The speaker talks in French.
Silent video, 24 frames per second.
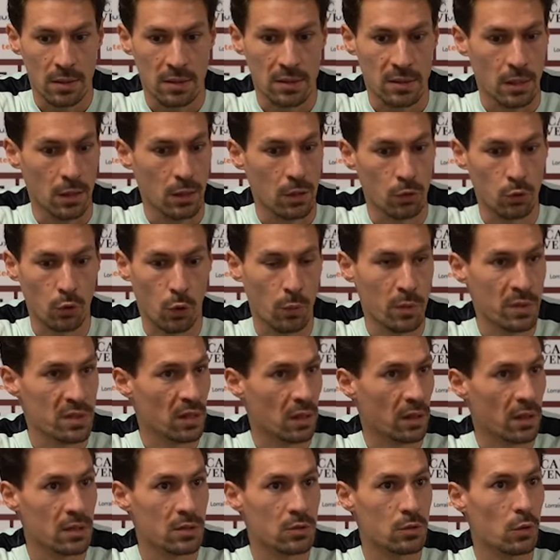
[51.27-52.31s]
C'est une
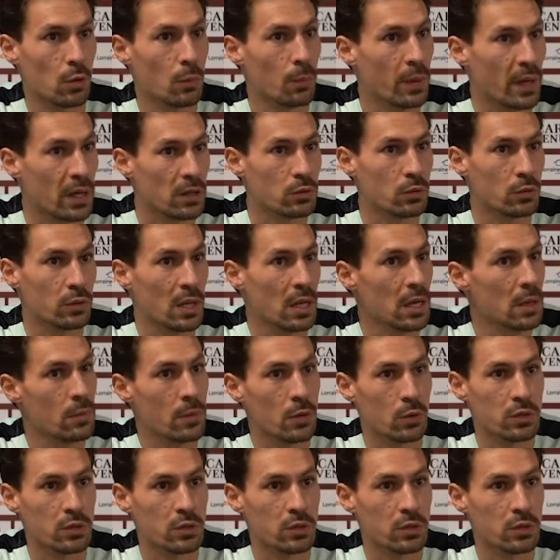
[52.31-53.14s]
remise en question personnelle,